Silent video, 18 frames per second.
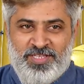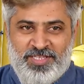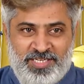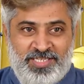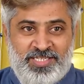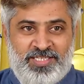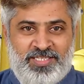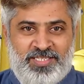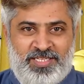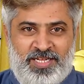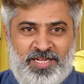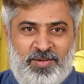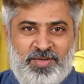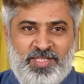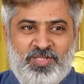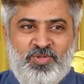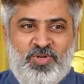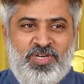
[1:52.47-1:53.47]
இருக்குது
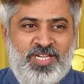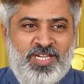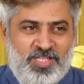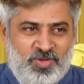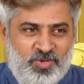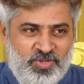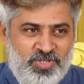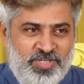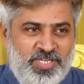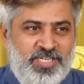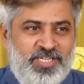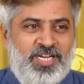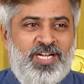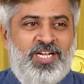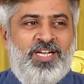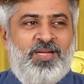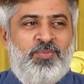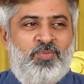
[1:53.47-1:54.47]
அப்படின்னு சொல்லி அதை கொஞ்சம்
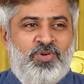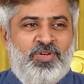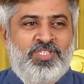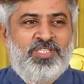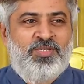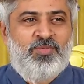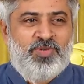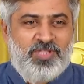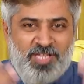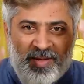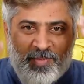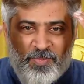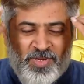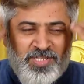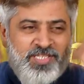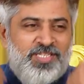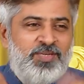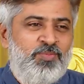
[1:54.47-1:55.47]
டீட்டெயில்டாக புரிஞ்சுக்க முடியுது
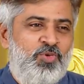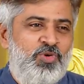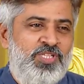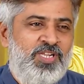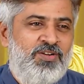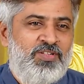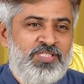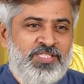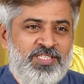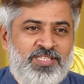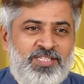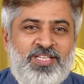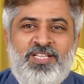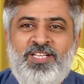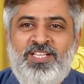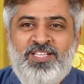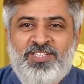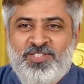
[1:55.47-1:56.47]
அப்போ தான் புரிதல் வந்தது
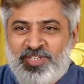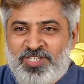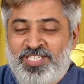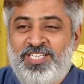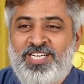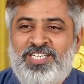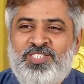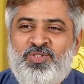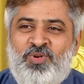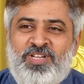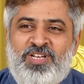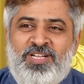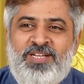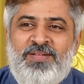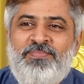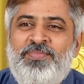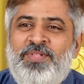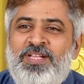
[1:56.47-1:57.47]
ஸோ எதுக்காக
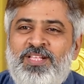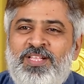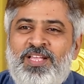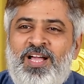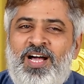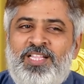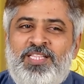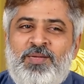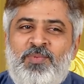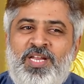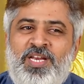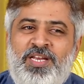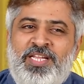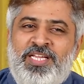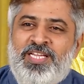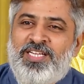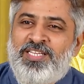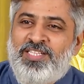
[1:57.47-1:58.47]
சொல்கிறேன்னா அந்த மாதிரி
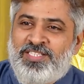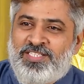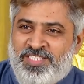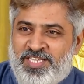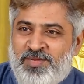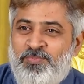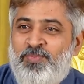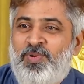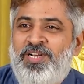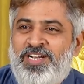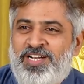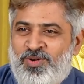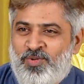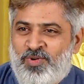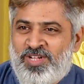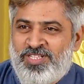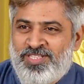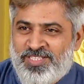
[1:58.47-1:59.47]
நீங்கள் இதை ஸ்கிப்
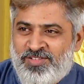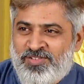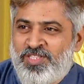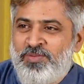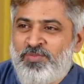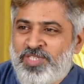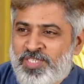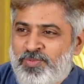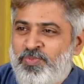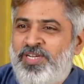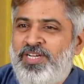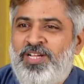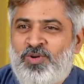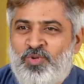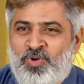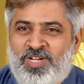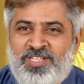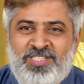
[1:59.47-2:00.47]
பண்ணிடக்கூடாது இதை வந்து மிஸ்
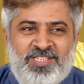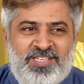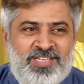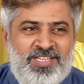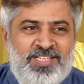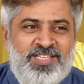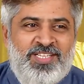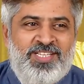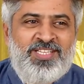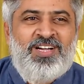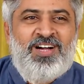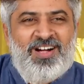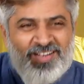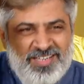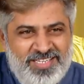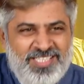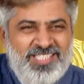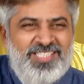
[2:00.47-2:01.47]
பண்ணிடக்கூடாதுன்றேன்
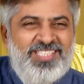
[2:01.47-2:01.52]
ஆல்ரெடி